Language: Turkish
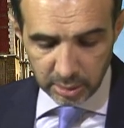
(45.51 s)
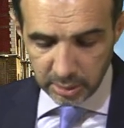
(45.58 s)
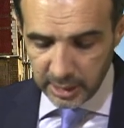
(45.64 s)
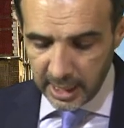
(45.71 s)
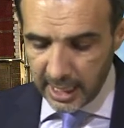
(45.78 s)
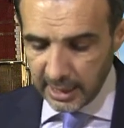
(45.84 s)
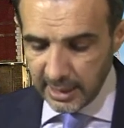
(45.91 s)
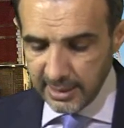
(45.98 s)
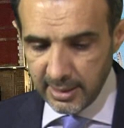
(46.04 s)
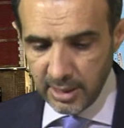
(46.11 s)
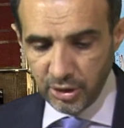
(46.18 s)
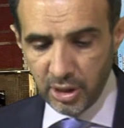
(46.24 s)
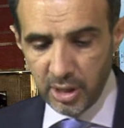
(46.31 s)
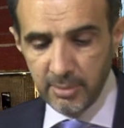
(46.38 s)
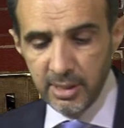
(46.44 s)
değerli
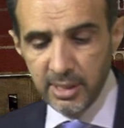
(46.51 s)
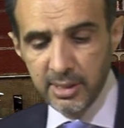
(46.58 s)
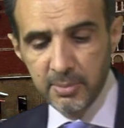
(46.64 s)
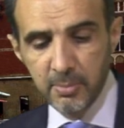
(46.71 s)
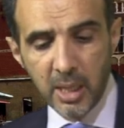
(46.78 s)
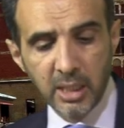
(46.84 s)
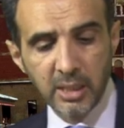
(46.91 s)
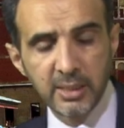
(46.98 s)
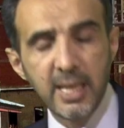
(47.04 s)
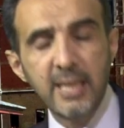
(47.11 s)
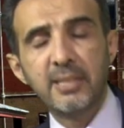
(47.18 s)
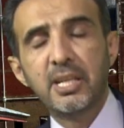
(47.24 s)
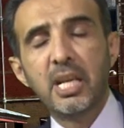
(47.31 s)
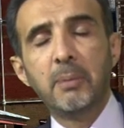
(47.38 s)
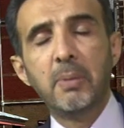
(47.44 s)
izleyicilerimiz bakın
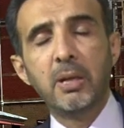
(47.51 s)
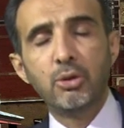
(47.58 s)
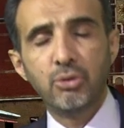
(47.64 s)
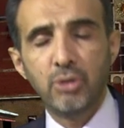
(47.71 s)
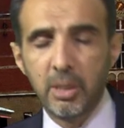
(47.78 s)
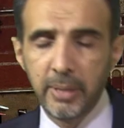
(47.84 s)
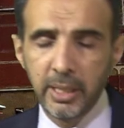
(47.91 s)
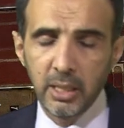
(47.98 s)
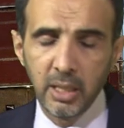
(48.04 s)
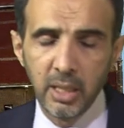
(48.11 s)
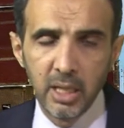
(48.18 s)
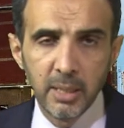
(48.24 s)
res çekmek şu demek.